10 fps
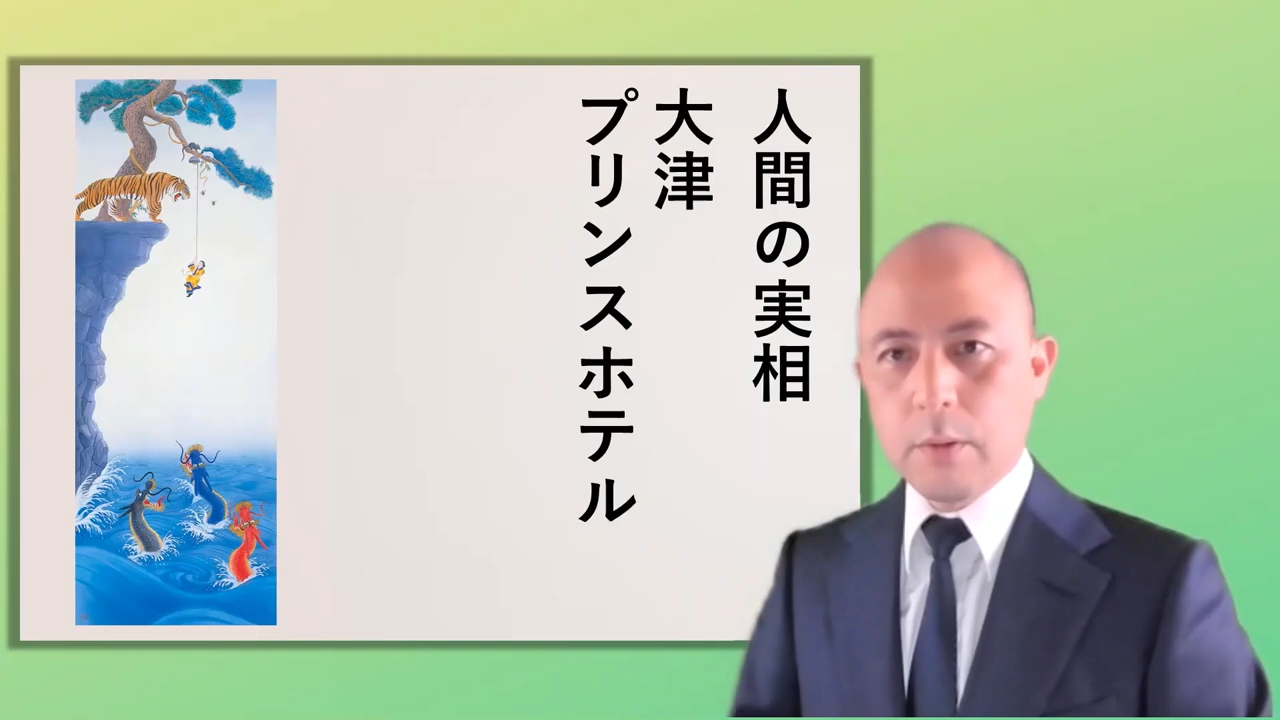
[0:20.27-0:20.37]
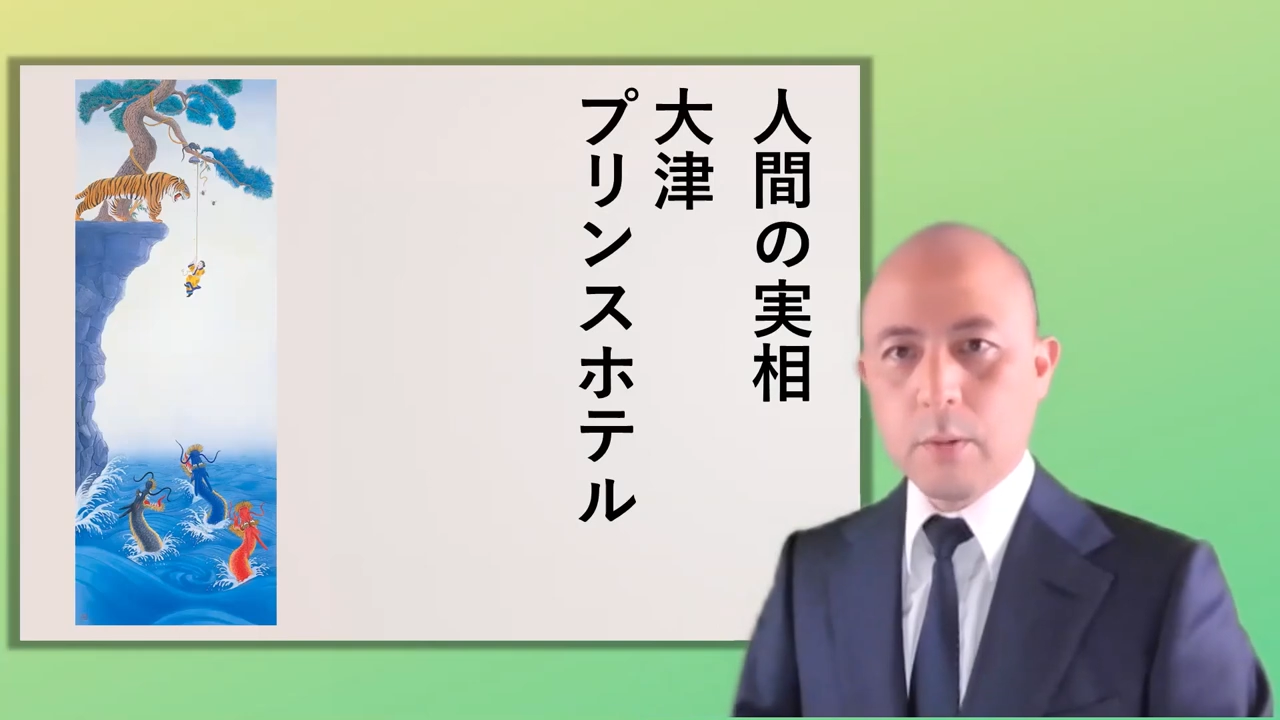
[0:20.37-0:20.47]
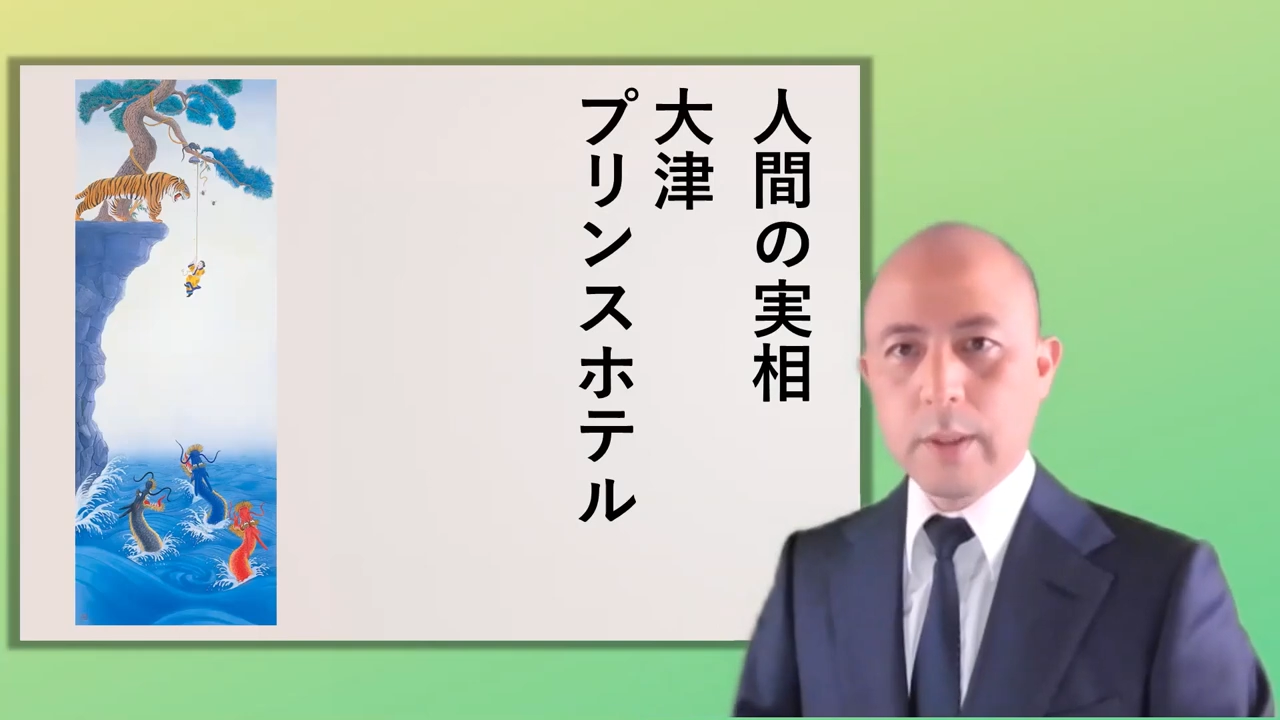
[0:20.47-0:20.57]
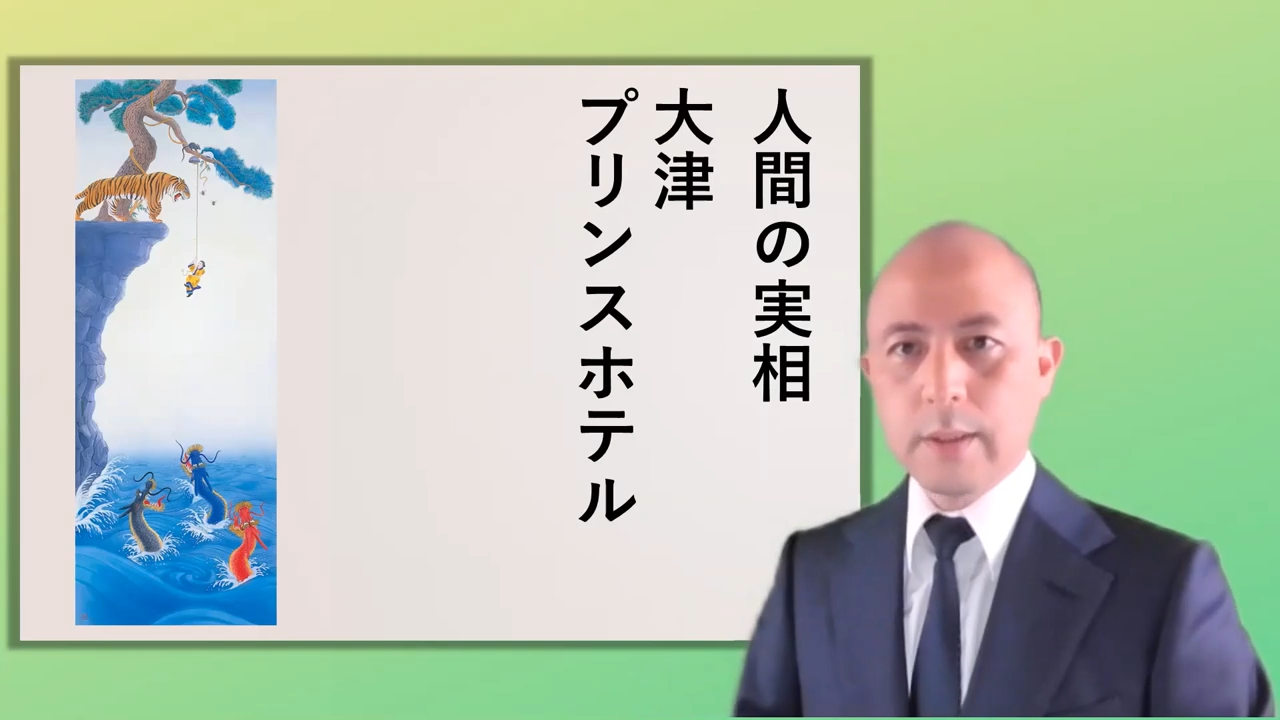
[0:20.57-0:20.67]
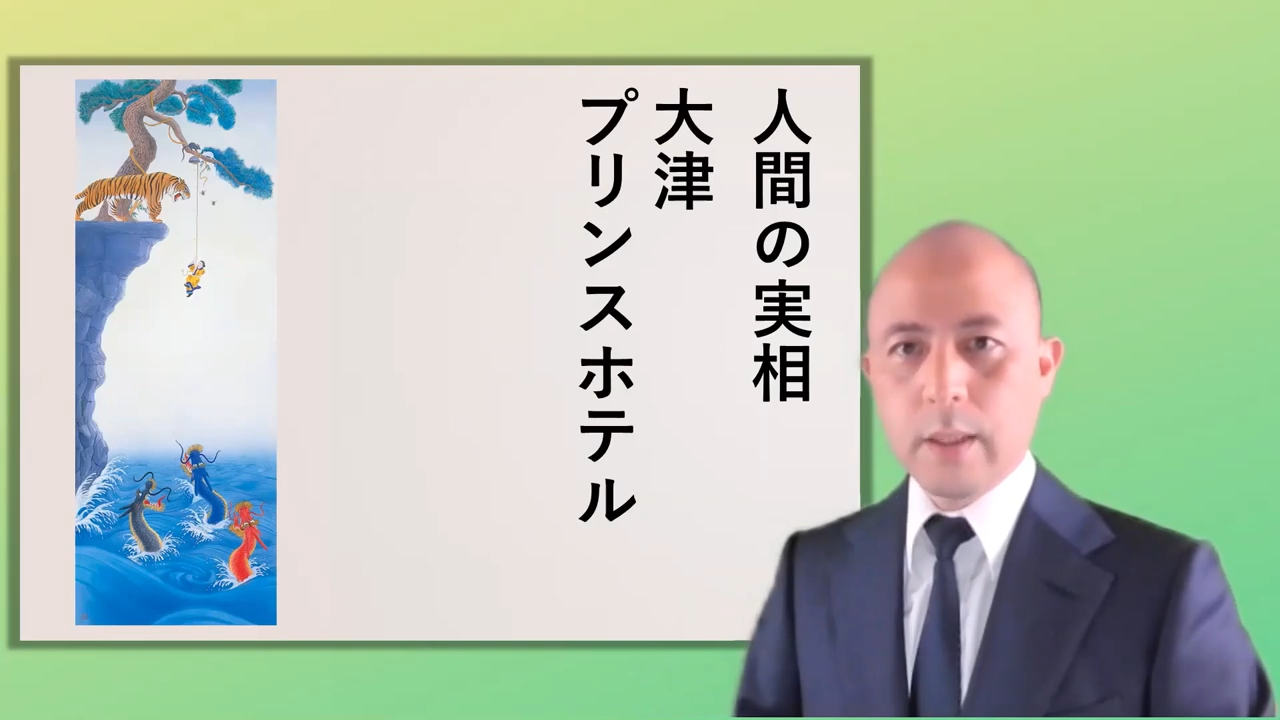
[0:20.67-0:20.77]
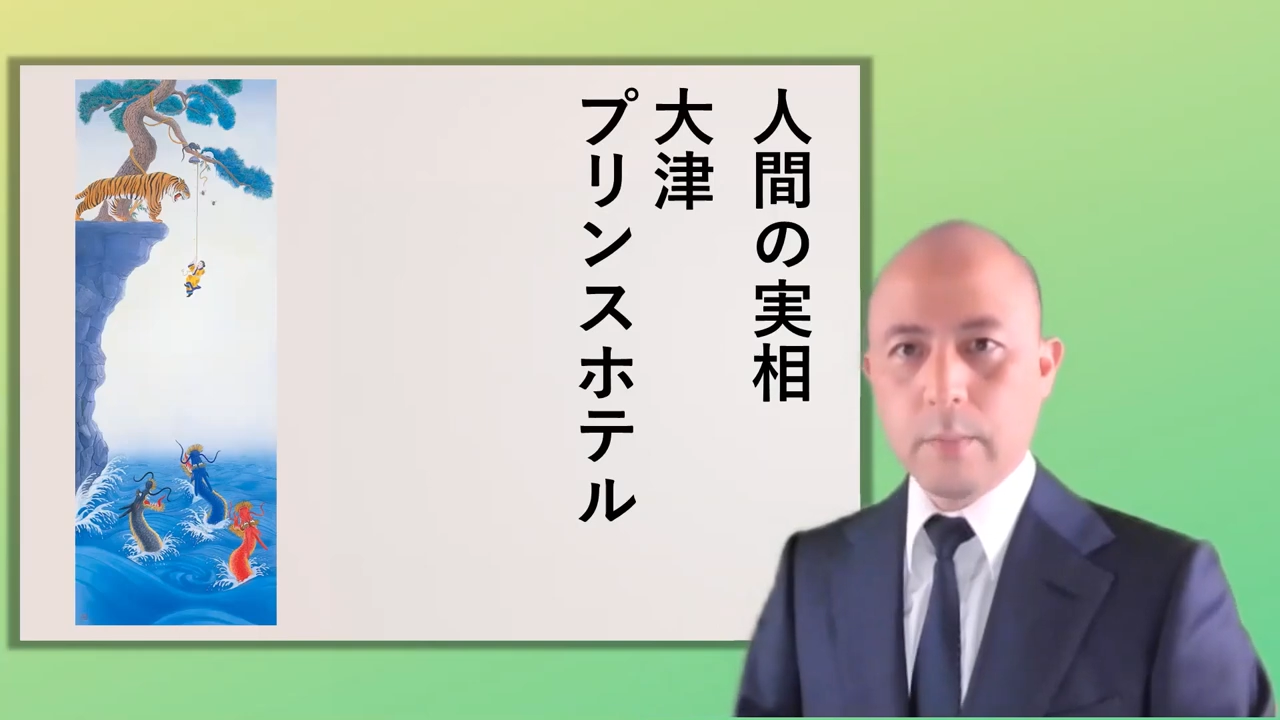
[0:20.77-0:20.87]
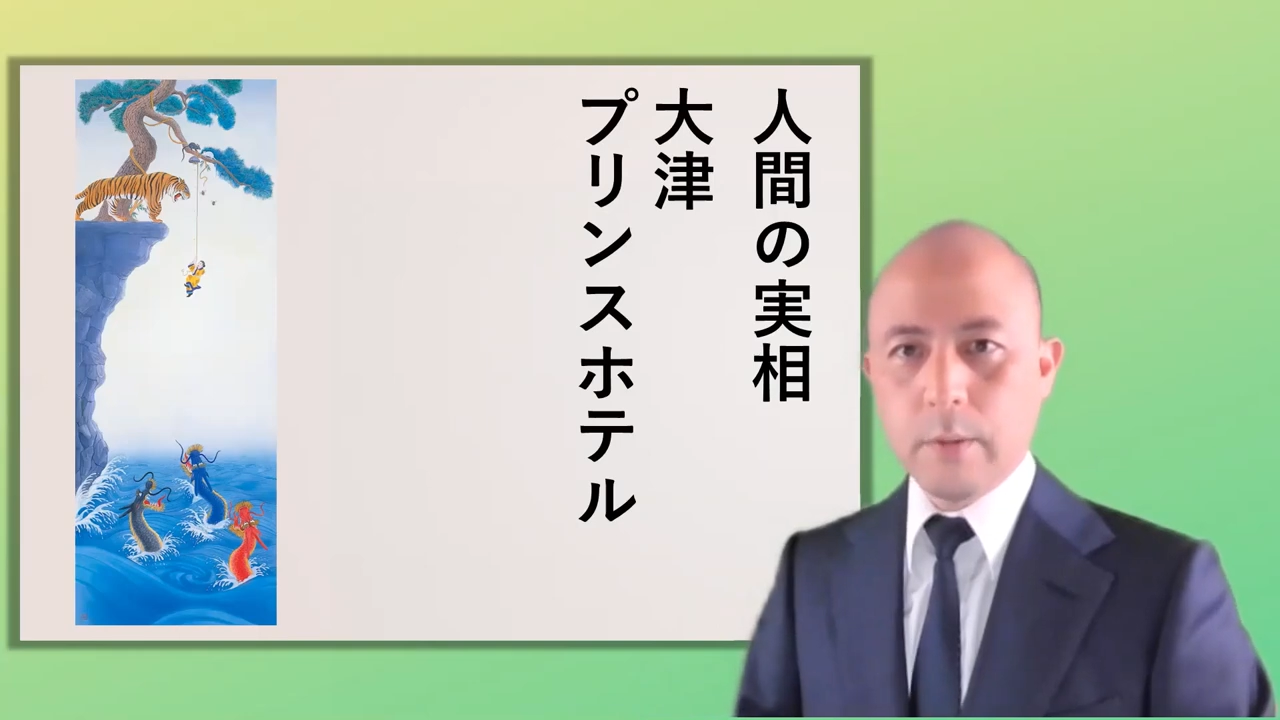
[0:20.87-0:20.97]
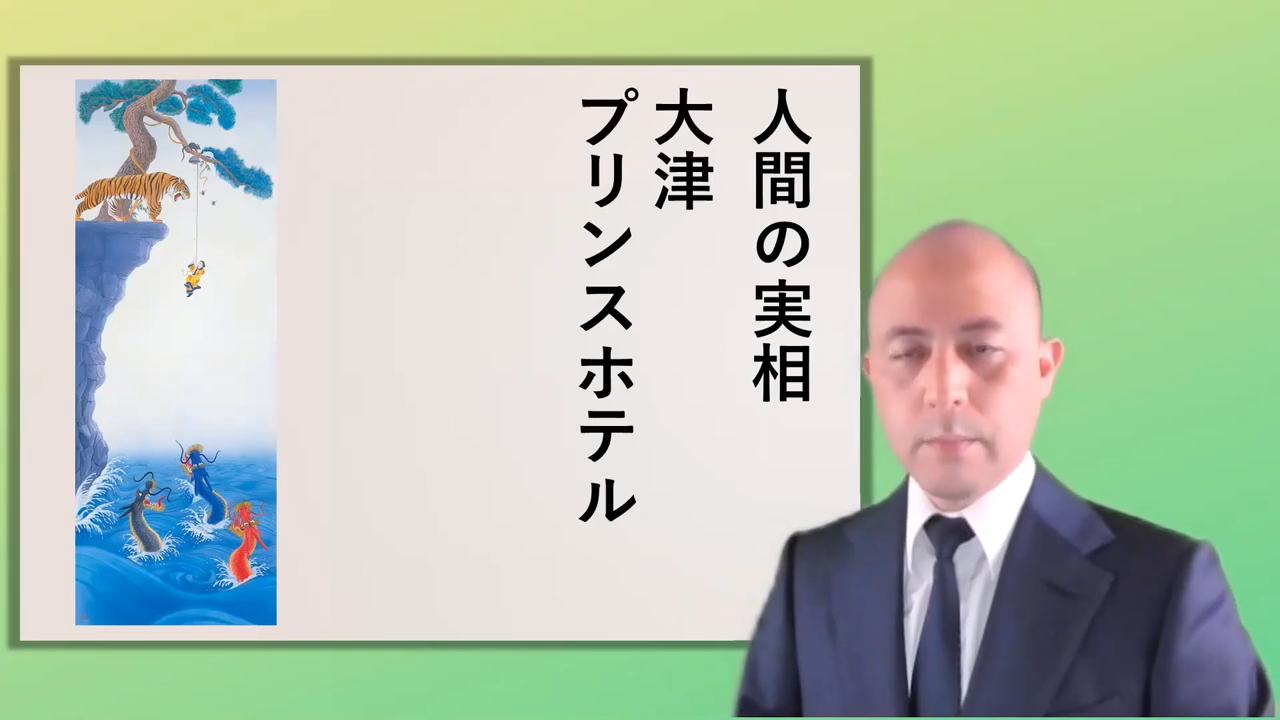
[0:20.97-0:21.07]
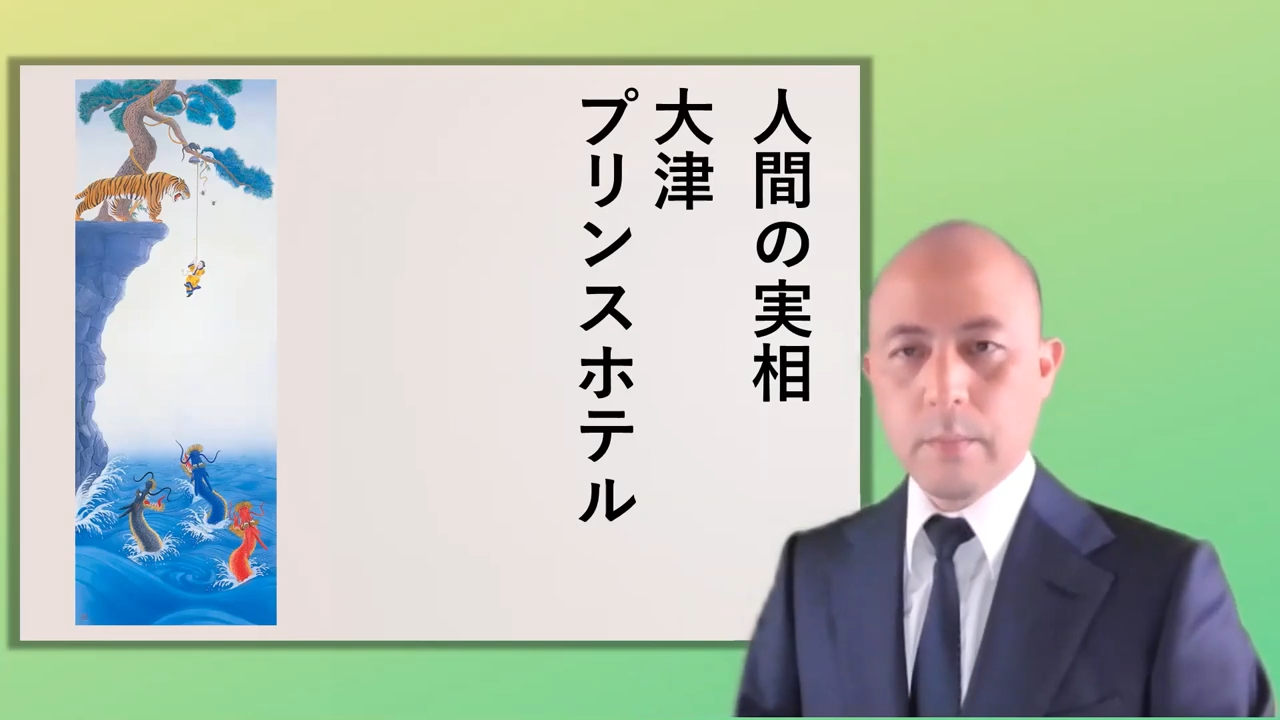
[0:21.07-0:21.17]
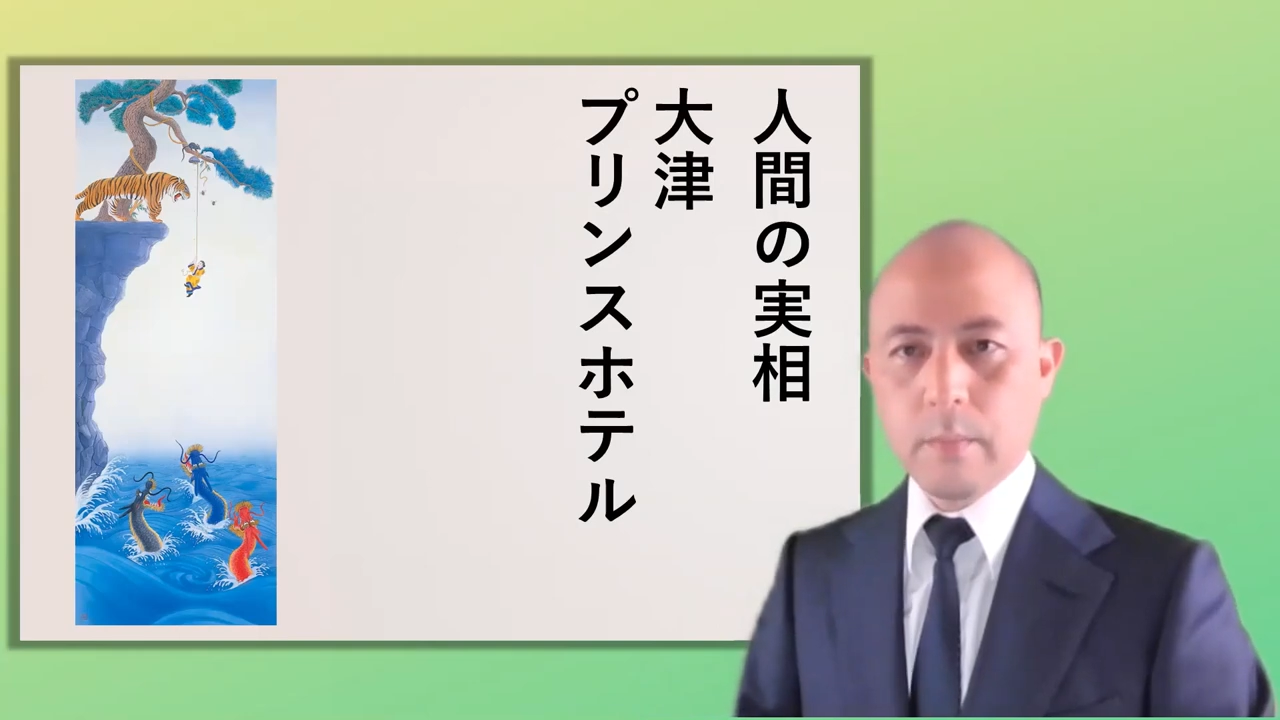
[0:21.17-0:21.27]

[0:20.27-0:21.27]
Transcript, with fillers: 頃ですけども、